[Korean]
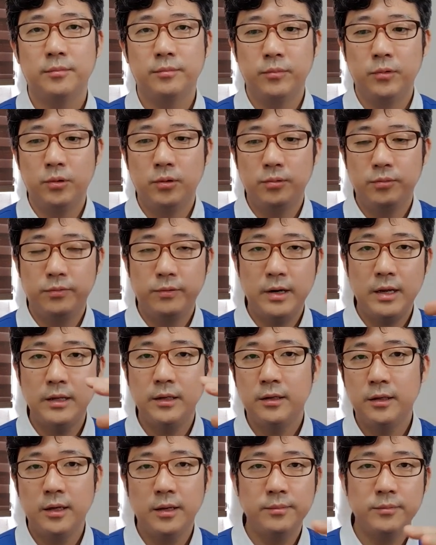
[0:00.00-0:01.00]
뭐
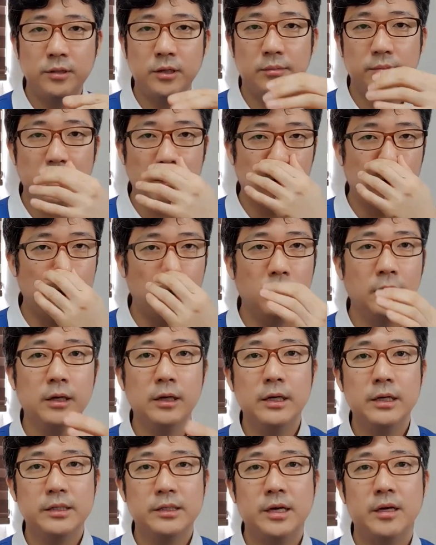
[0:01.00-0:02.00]
플라잉캠샷 막 뭐 이렇게
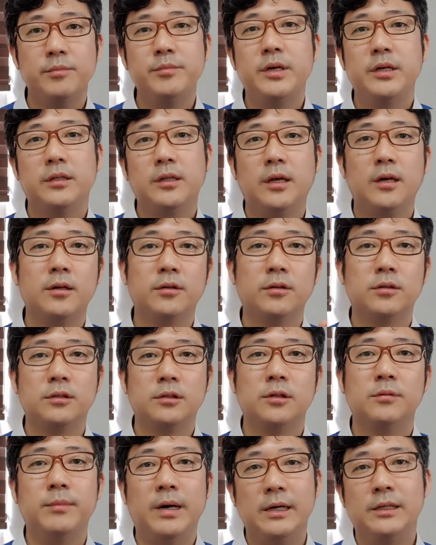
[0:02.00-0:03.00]
장비에 따라서
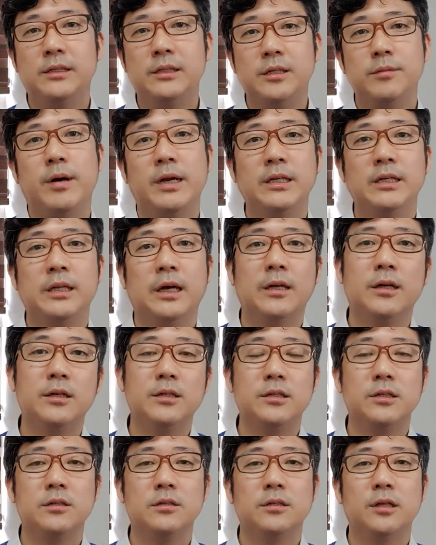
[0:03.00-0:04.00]
그 말들이 많이
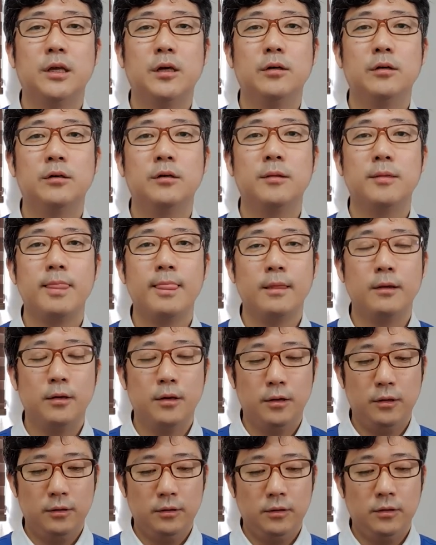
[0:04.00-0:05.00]
나눠지는데요
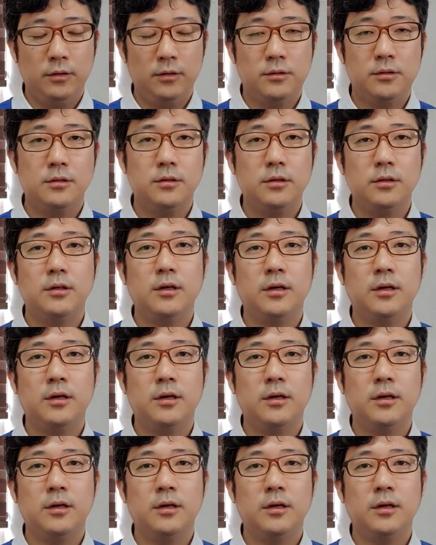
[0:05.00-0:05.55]
이 3D